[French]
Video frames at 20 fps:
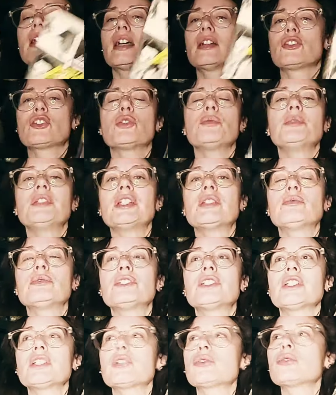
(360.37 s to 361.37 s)
J'ai oublié de vous
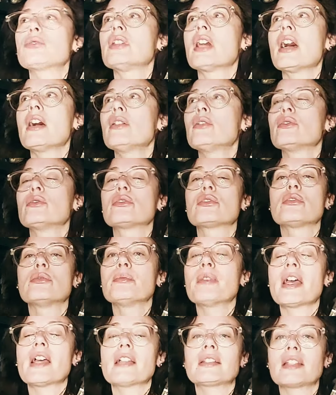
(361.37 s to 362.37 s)
dire, celui-là, euh, je le
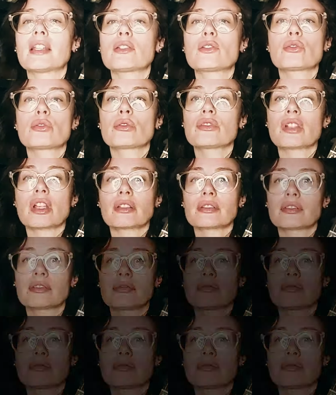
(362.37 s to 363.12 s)
mets à 4 sur 5.